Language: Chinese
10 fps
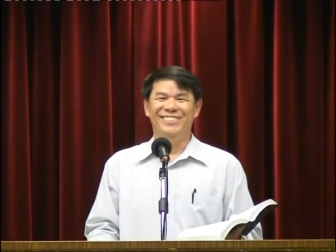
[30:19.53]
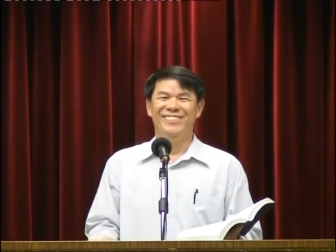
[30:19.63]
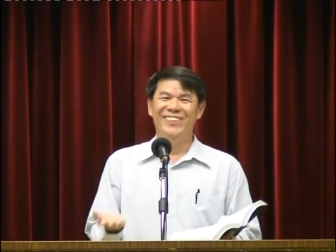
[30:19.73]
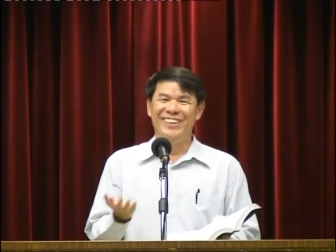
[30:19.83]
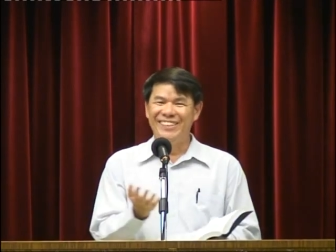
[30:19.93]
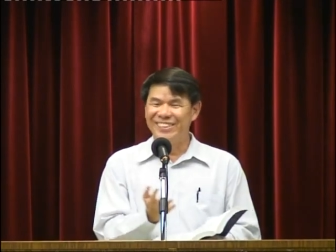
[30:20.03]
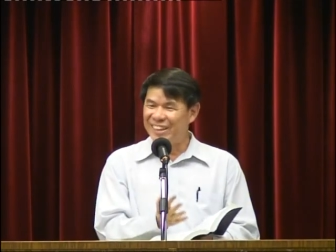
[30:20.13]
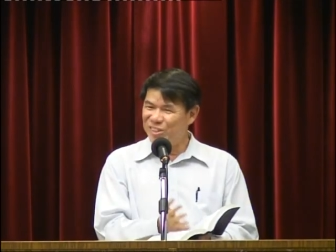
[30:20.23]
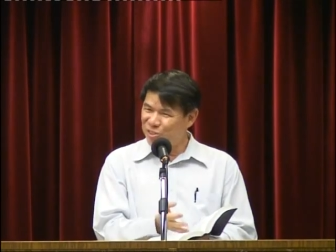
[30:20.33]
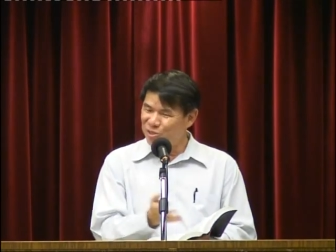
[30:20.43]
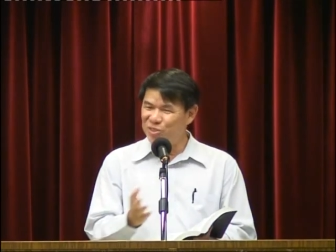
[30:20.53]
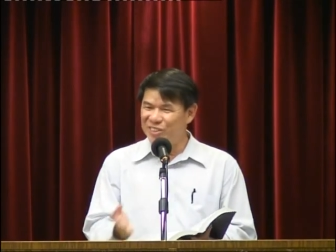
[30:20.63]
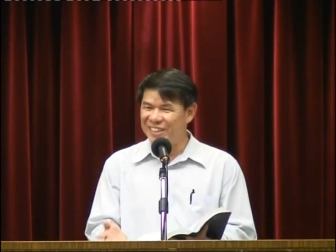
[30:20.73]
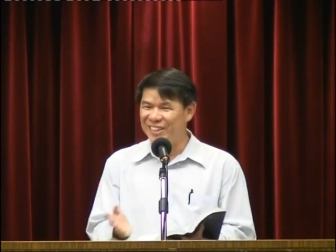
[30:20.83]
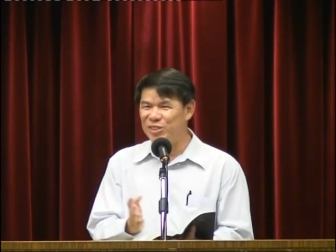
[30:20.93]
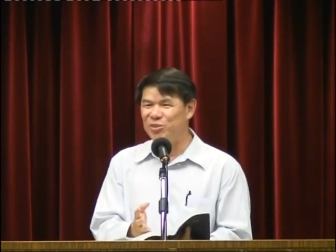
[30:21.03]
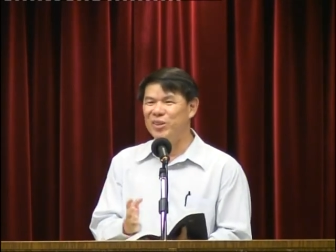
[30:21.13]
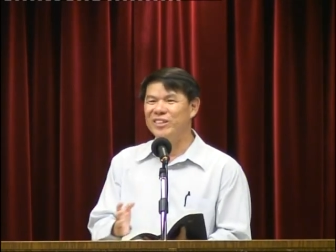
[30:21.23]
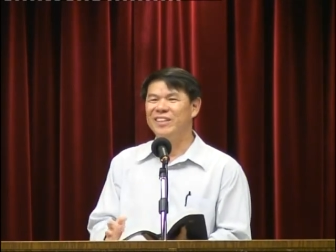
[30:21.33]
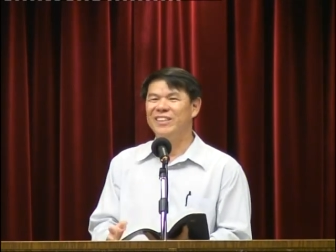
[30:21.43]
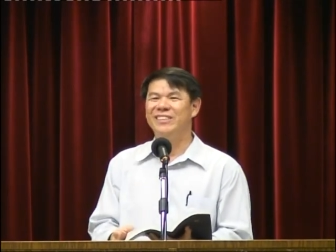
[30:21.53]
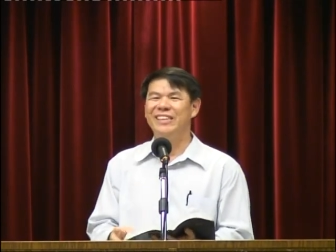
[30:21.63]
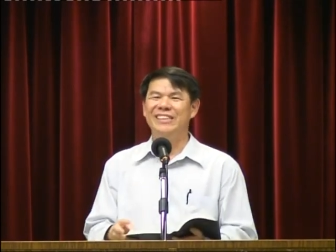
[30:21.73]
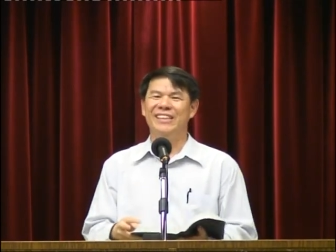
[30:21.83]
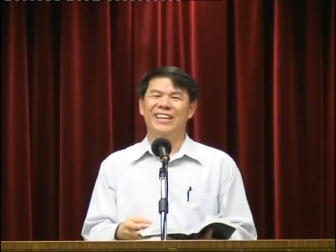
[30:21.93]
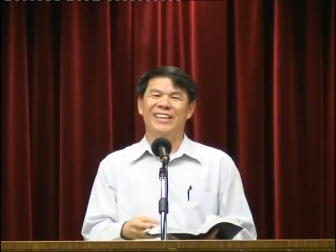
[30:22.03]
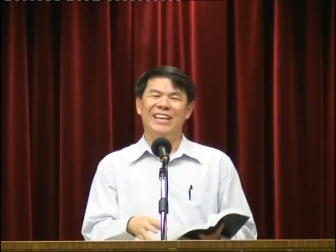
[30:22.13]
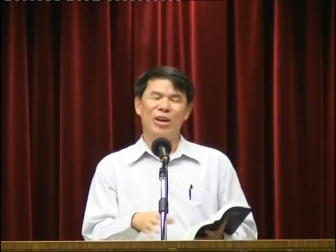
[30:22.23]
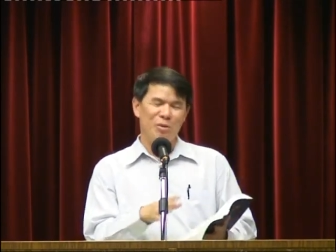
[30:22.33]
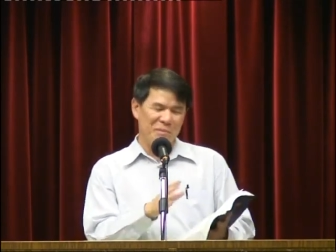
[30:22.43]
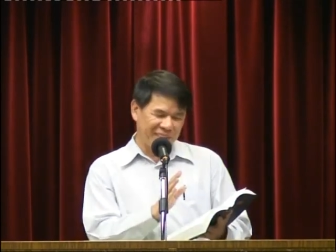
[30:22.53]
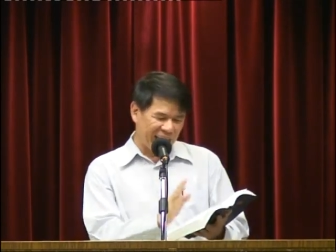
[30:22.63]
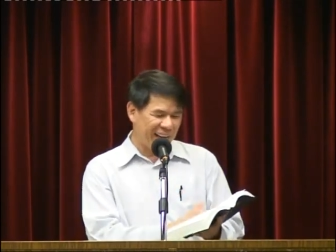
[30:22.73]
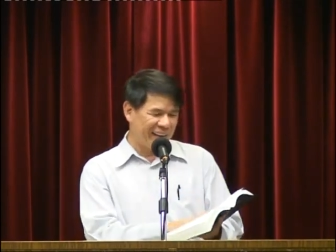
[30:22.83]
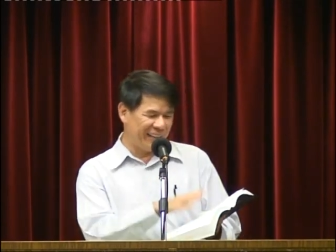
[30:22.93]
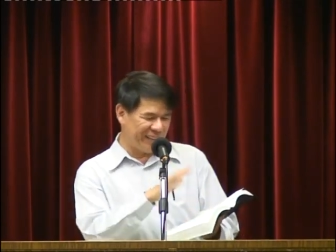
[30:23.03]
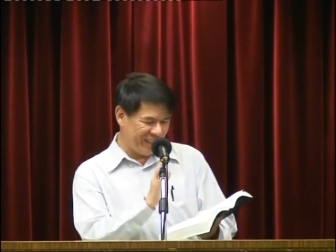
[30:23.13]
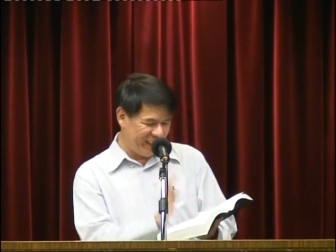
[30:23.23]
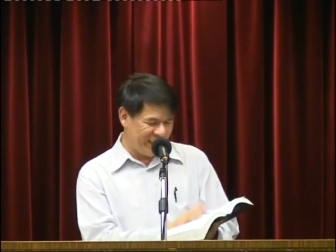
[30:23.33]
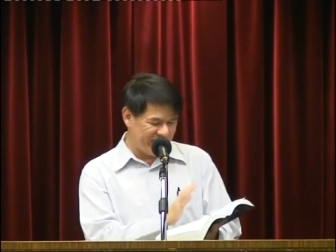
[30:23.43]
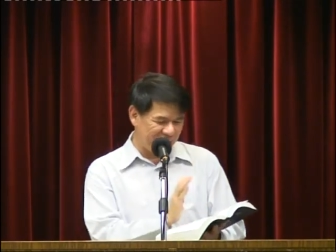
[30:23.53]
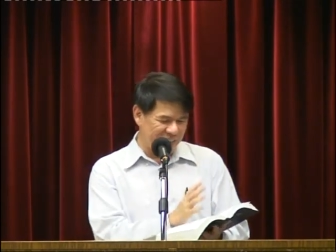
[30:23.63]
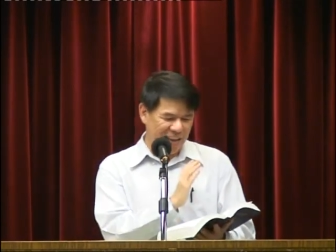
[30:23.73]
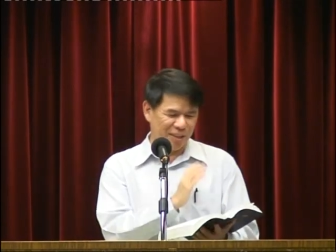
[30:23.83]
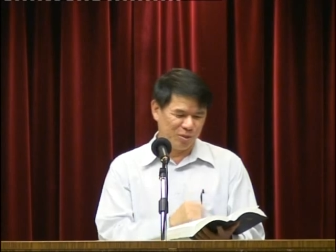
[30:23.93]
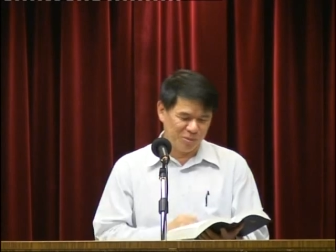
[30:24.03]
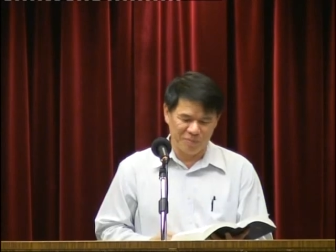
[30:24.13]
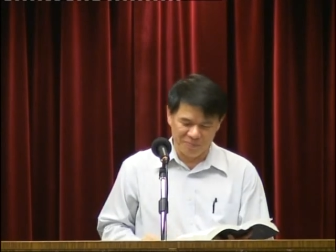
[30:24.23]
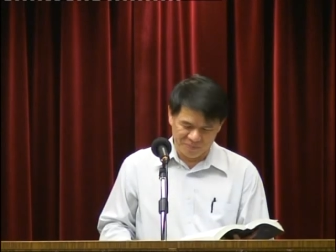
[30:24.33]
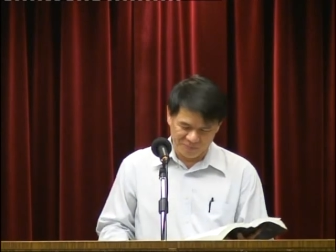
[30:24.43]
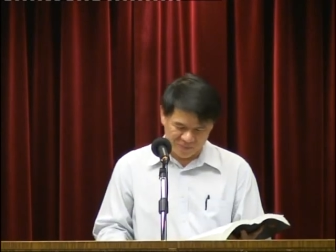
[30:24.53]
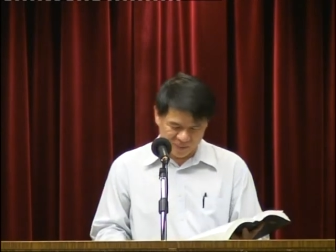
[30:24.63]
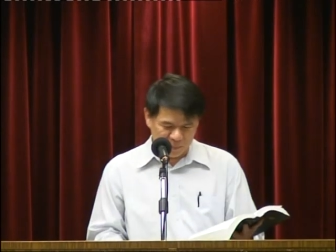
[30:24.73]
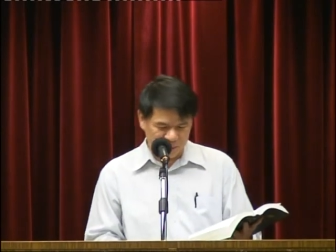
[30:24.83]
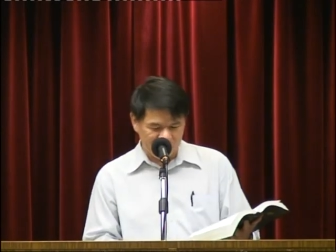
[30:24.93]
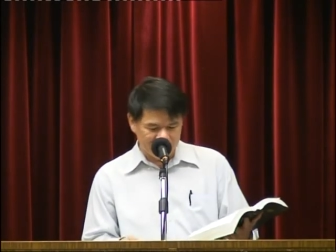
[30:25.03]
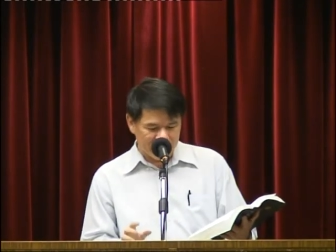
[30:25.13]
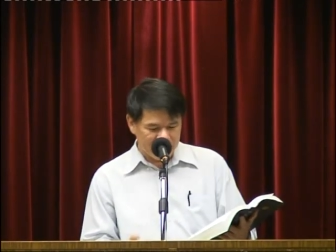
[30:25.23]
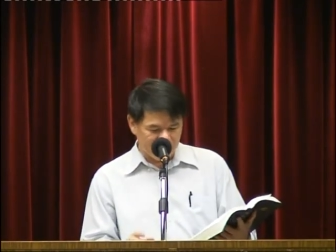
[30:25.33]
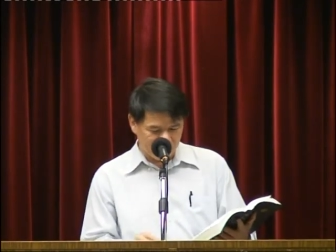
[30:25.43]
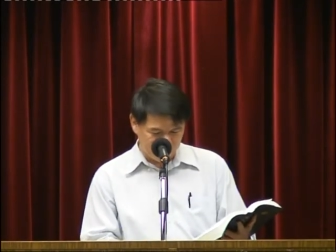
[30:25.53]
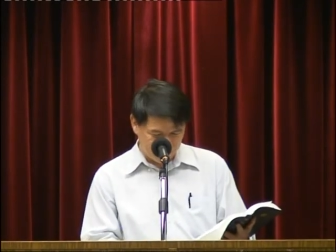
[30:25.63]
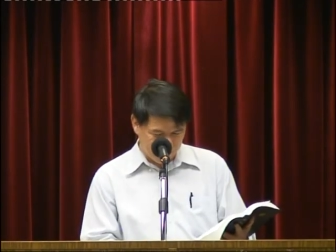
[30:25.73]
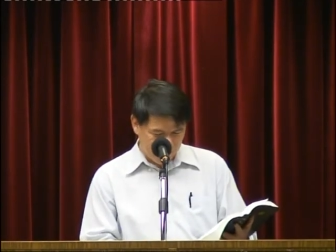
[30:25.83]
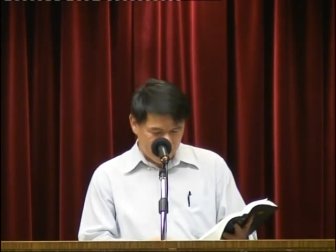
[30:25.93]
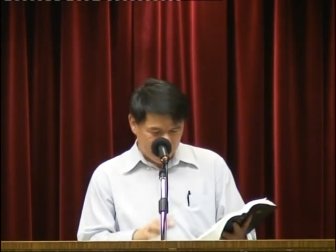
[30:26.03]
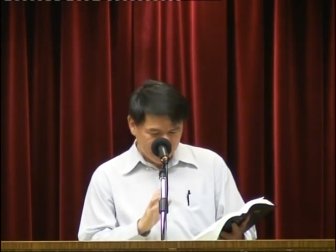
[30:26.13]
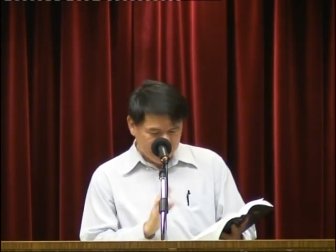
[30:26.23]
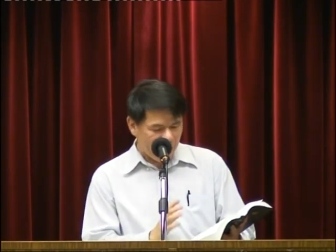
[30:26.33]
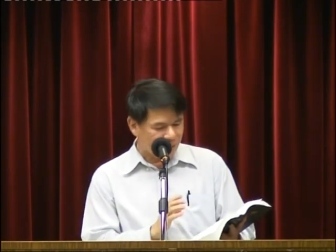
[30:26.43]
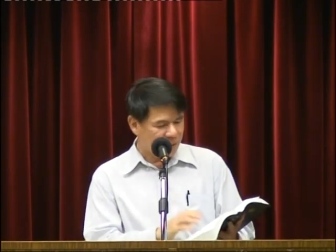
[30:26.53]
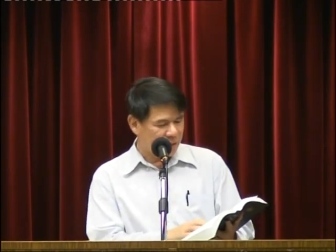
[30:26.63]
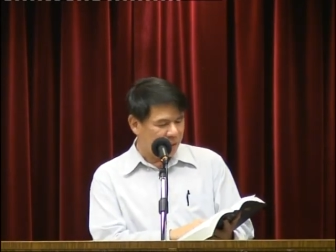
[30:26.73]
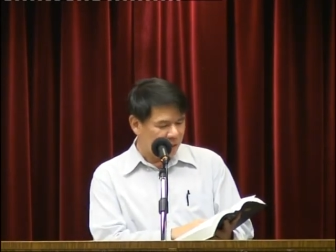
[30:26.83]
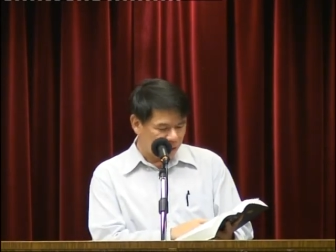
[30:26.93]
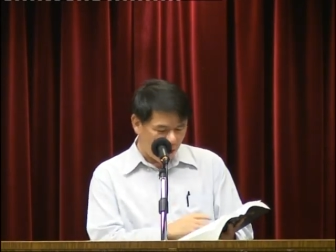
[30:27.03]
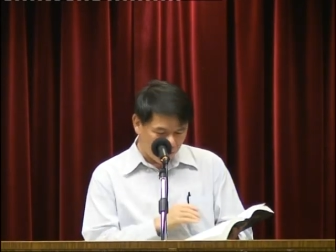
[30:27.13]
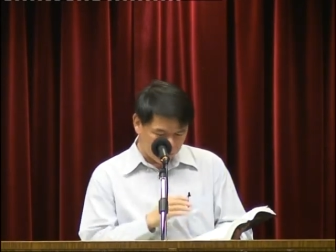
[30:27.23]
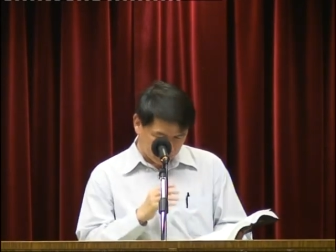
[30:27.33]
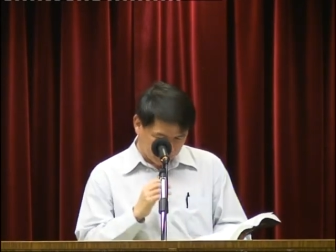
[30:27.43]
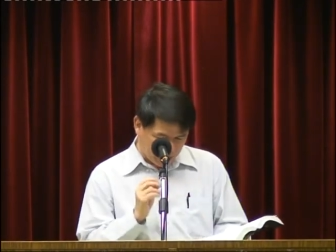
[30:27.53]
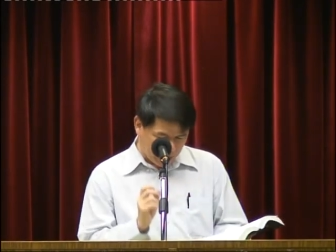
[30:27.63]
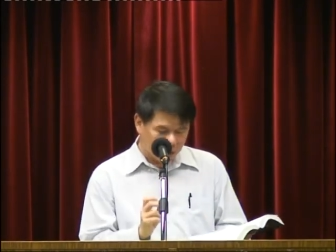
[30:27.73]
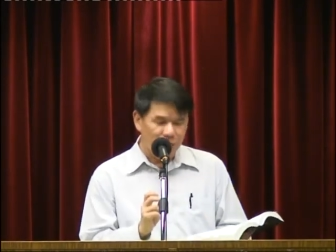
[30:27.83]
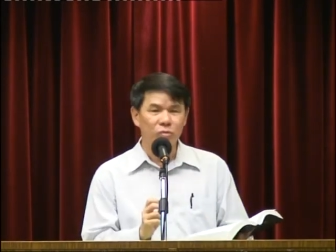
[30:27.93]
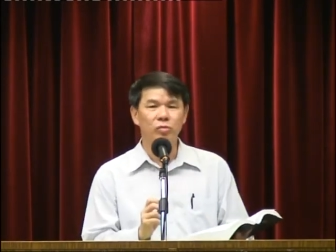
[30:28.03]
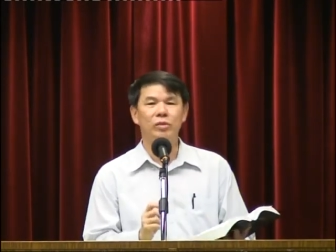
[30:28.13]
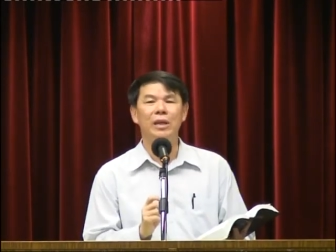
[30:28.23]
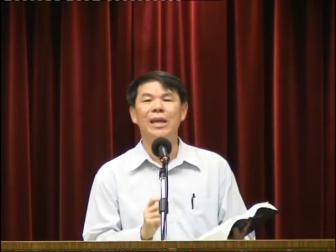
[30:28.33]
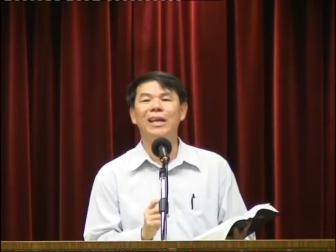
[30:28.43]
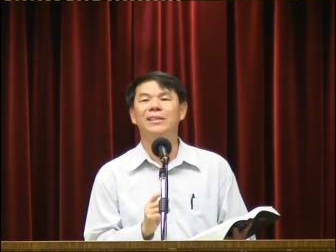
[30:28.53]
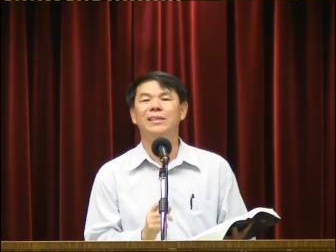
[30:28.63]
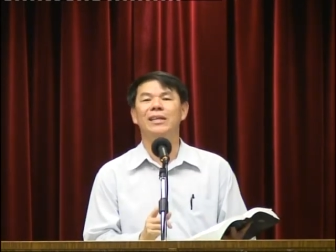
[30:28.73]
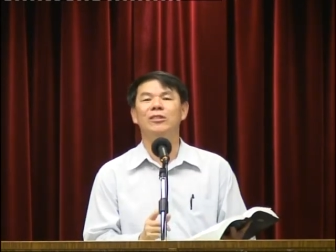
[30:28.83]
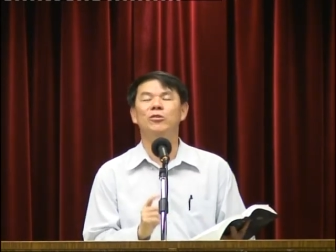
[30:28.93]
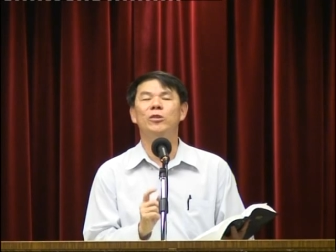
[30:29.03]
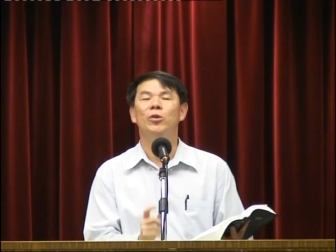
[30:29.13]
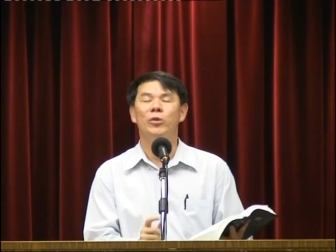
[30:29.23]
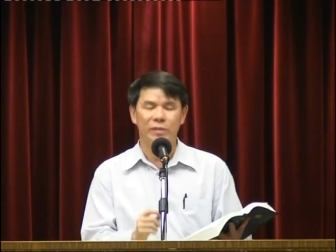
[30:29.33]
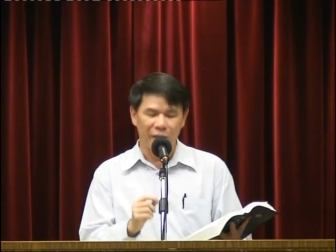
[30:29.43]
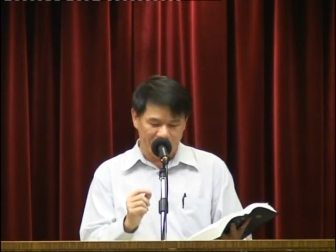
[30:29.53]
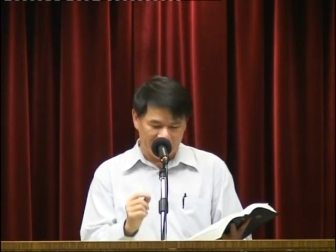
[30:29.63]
所以你一定要带旧新旧约圣经。然后我们打开到以赛亚书，那么以赛亚书一开始的时候，第一第一节就是论到